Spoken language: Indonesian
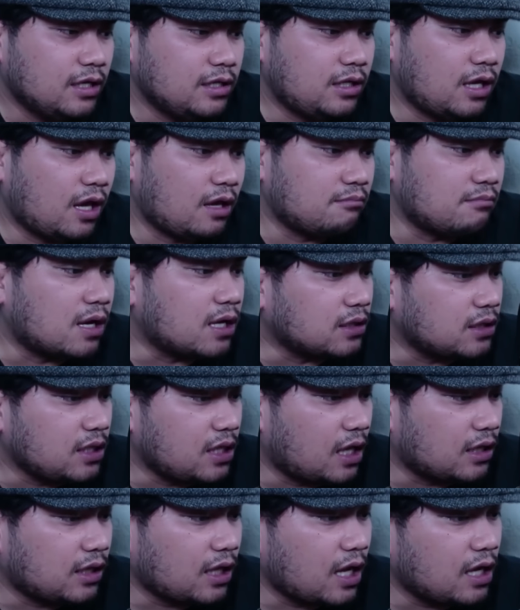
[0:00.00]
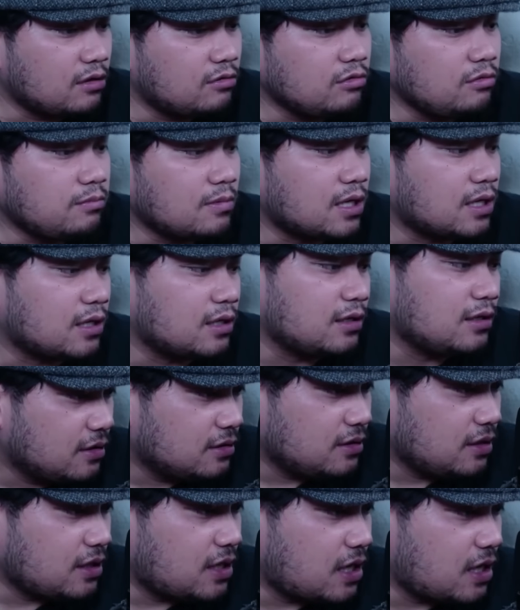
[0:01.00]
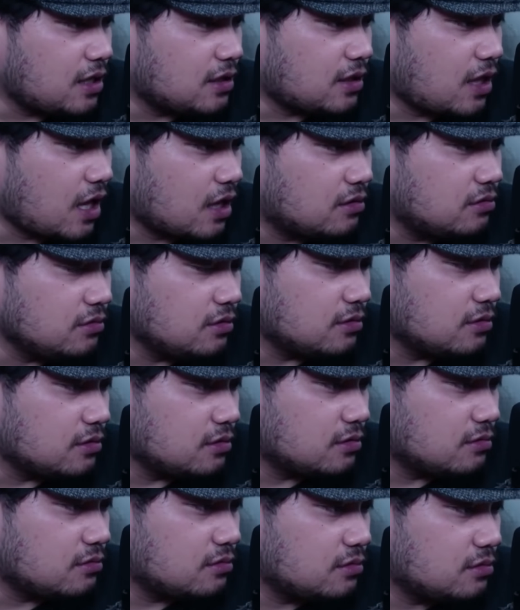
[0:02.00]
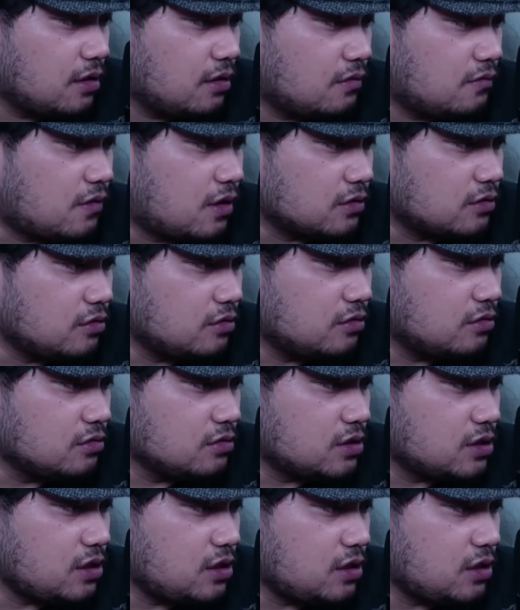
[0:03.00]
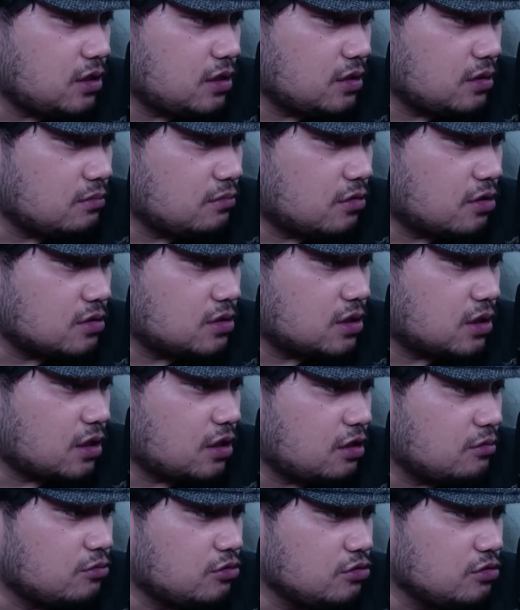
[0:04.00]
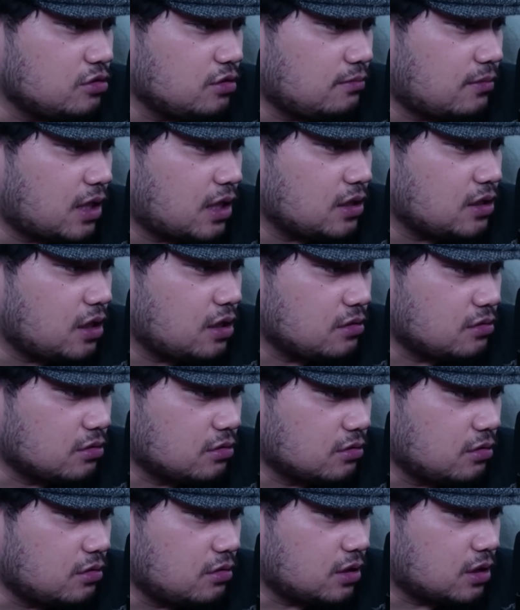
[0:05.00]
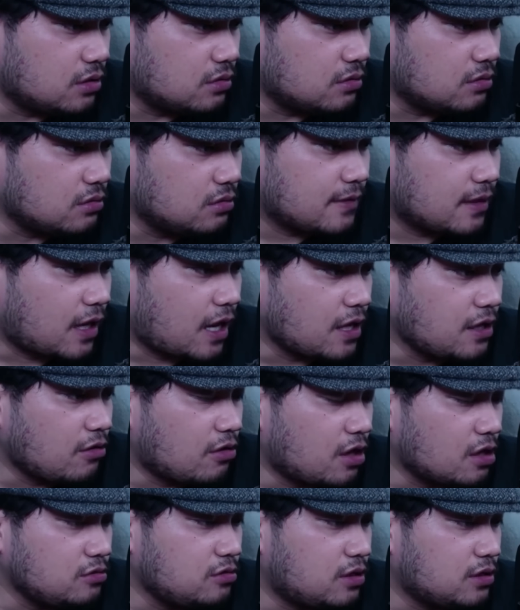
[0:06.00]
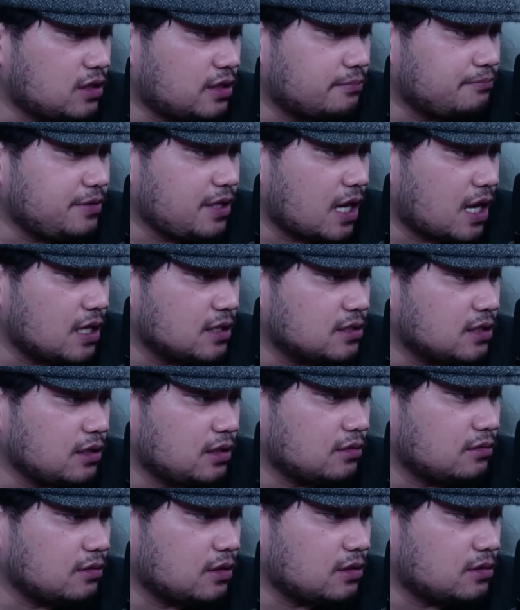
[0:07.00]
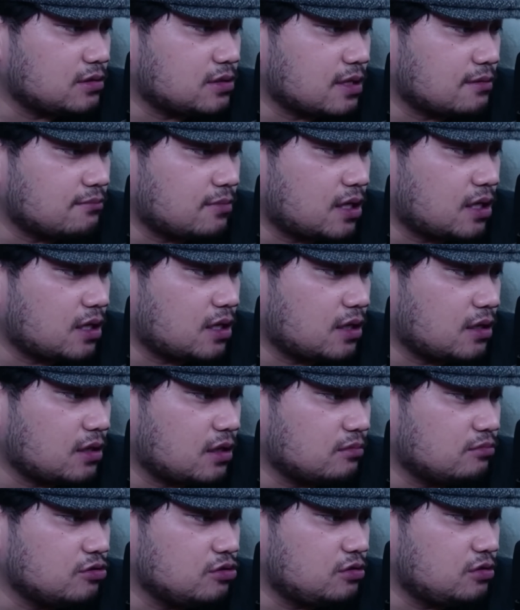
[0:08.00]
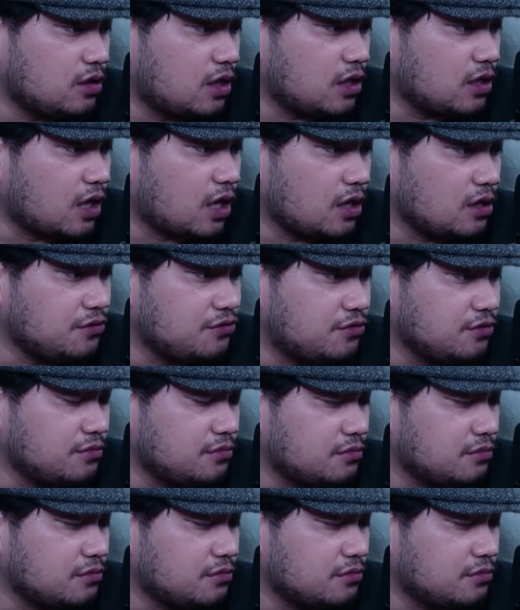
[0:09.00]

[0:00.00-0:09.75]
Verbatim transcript: Ya emang tidak takut, mah. Tidak ada yang takut kok waktu si monster ini muncul malah jadi tontonan tuh. Kayaknya orang sudah terbiasa gitu kan sama kemunculan kaiju.